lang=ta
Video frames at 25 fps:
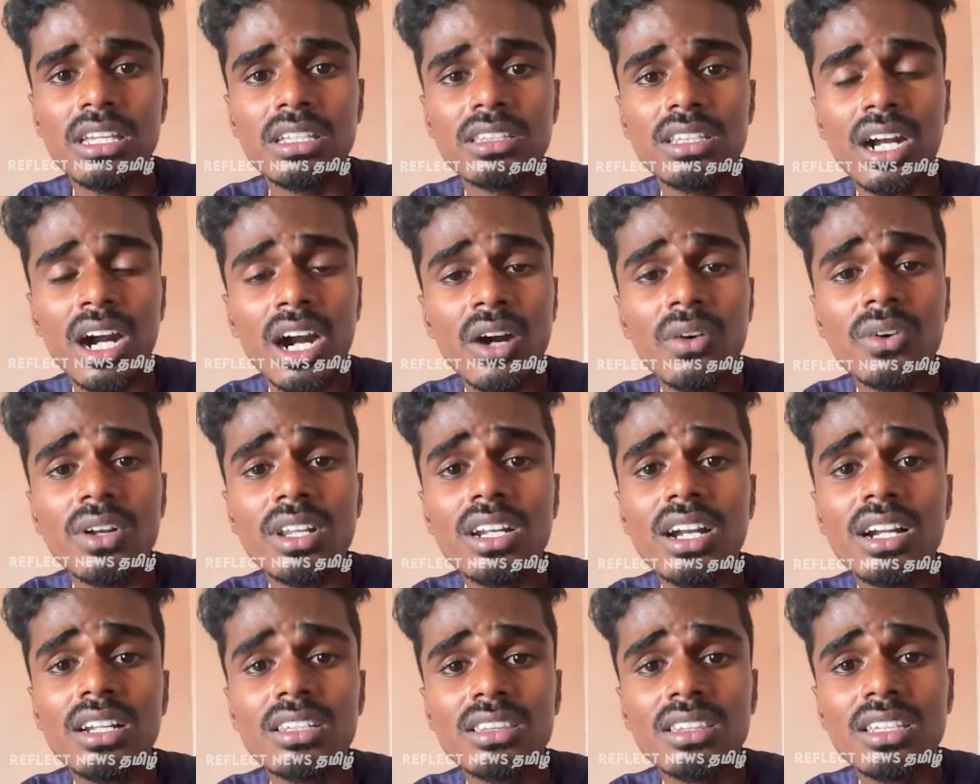திராவிட
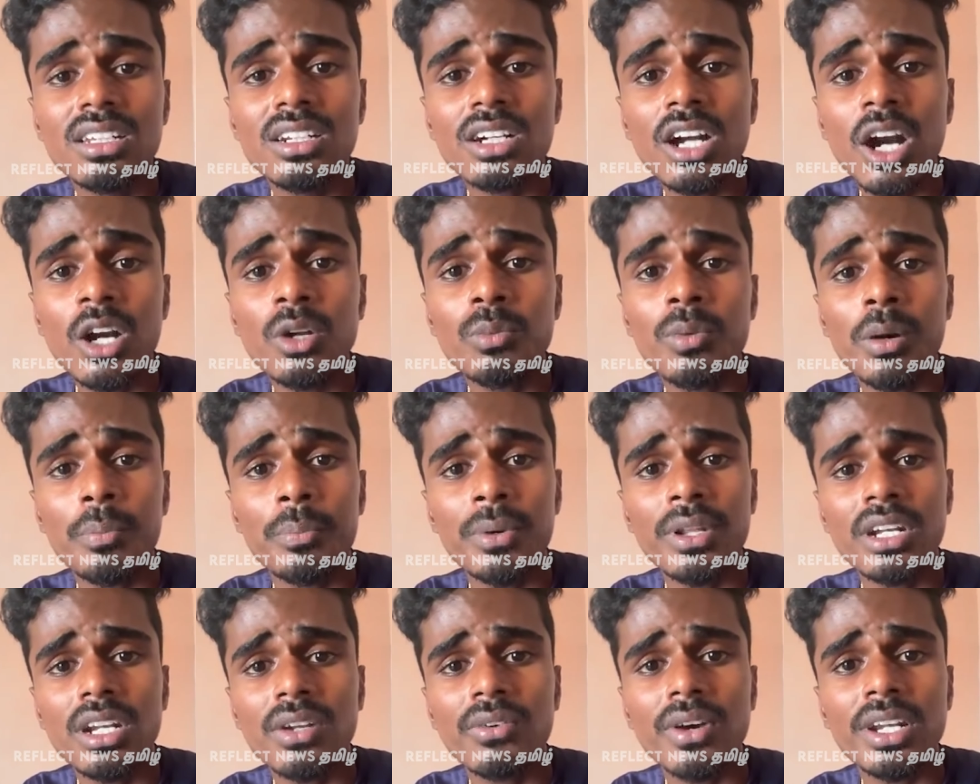நாள் திருநாடும்
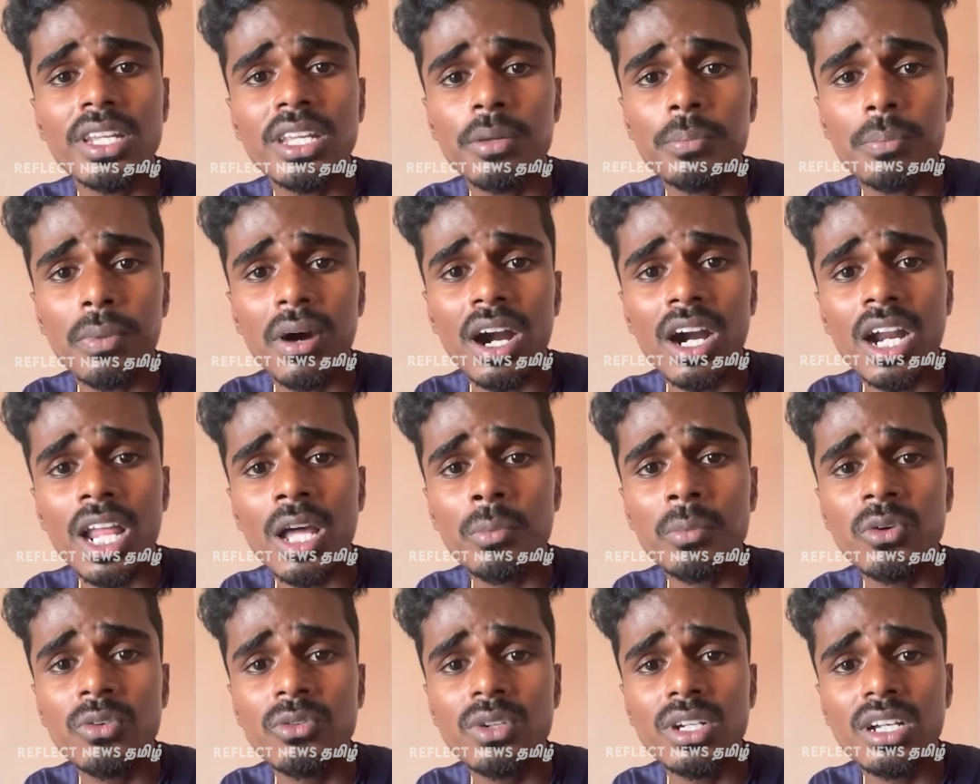அப்படின்ற வரியை
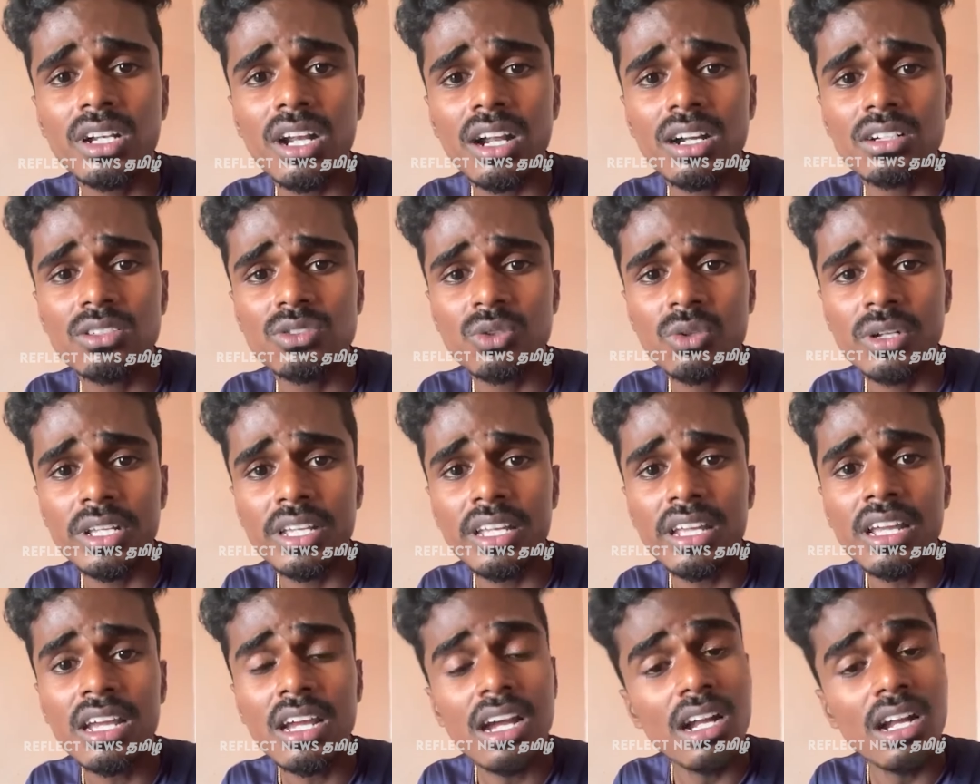பாடாமல் விட்டுட்டாங்கன்னு சொல்லி